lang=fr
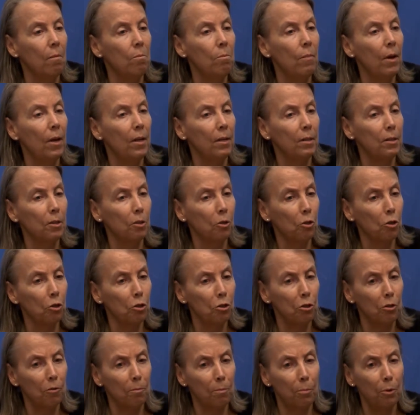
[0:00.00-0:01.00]
Mais ce que
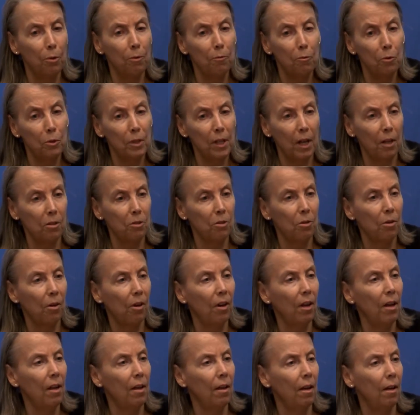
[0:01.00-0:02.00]
je peux vous
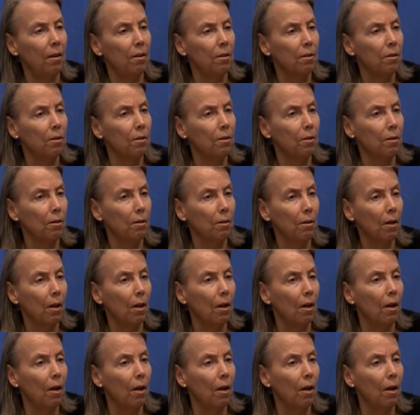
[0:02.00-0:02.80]
assurer est que